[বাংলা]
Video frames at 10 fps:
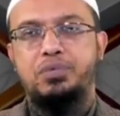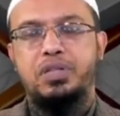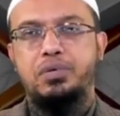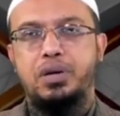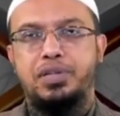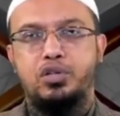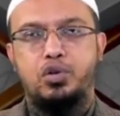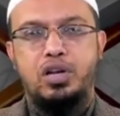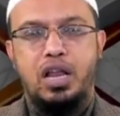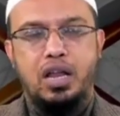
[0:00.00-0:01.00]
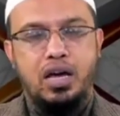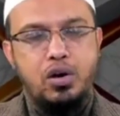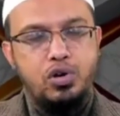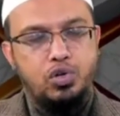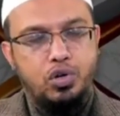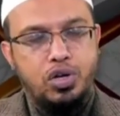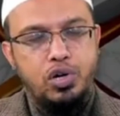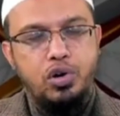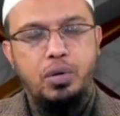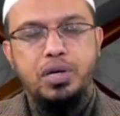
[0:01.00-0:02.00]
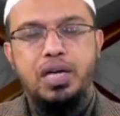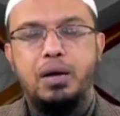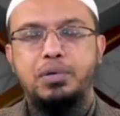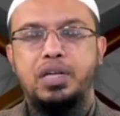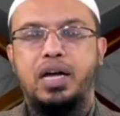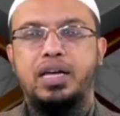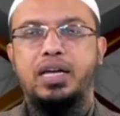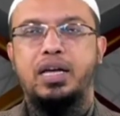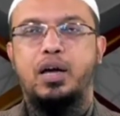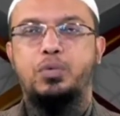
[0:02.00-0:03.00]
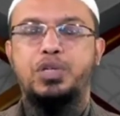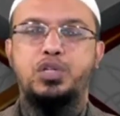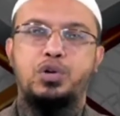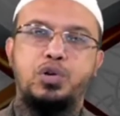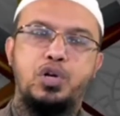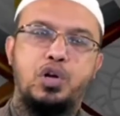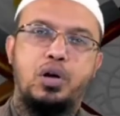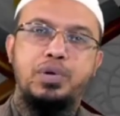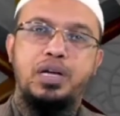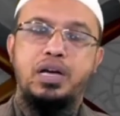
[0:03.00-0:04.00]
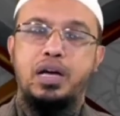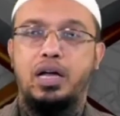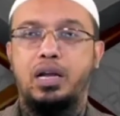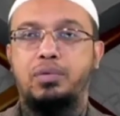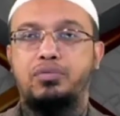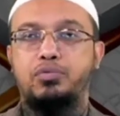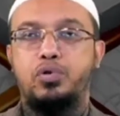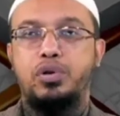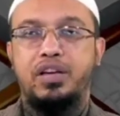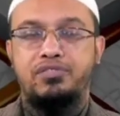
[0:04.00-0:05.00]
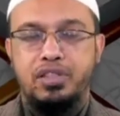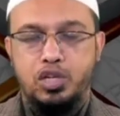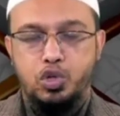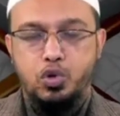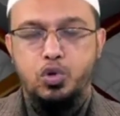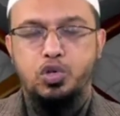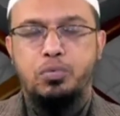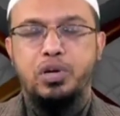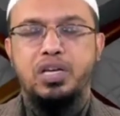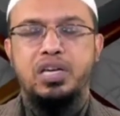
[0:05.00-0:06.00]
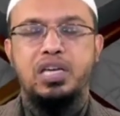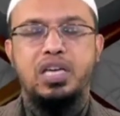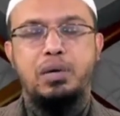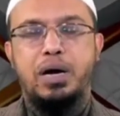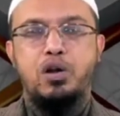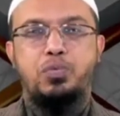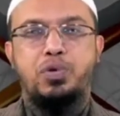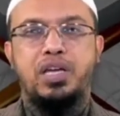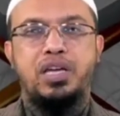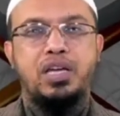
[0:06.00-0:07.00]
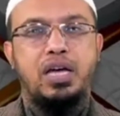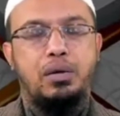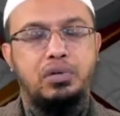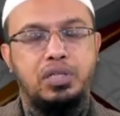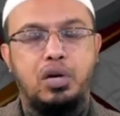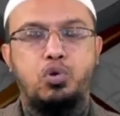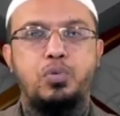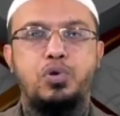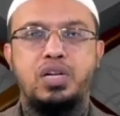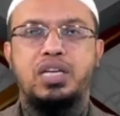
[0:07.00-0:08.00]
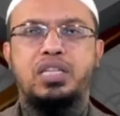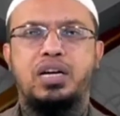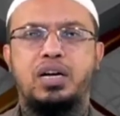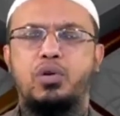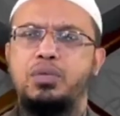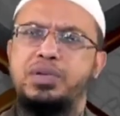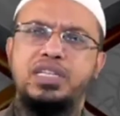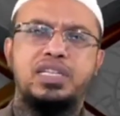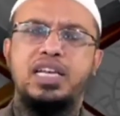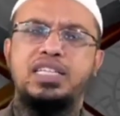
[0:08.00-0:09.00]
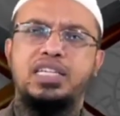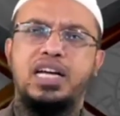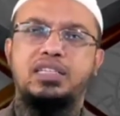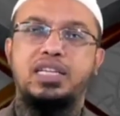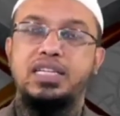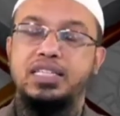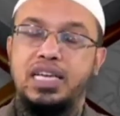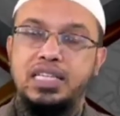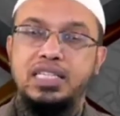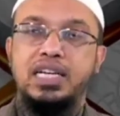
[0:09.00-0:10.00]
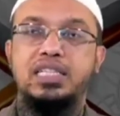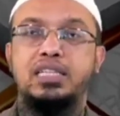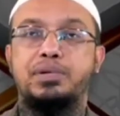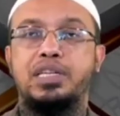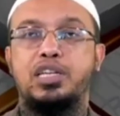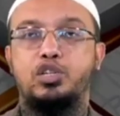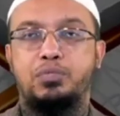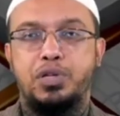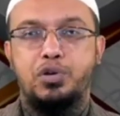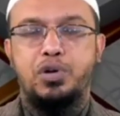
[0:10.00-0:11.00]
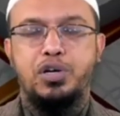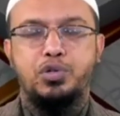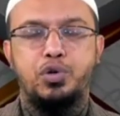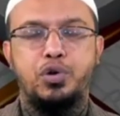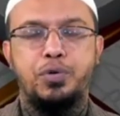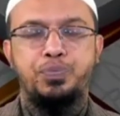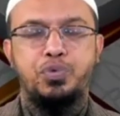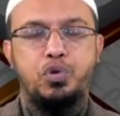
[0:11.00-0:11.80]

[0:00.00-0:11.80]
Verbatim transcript: আজ পৃথিবীটা আমাদের জন্য নানা কারণে সংকীর্ণ এবং কেয়ামতের আগে আরও বেশি সংকীর্ণ হবে আল্লাহ মাফ করুন এই ফেতনা সংকুল সময় ইমানের উপরে এবং তাকুয়ার উপর টিকে থাকাটা অনেক বেশি চ্যালেঞ্জিং কাজ এই চ্যালেঞ্জিং কাজটা আমাদেরকে সম্পাদন করার জন্য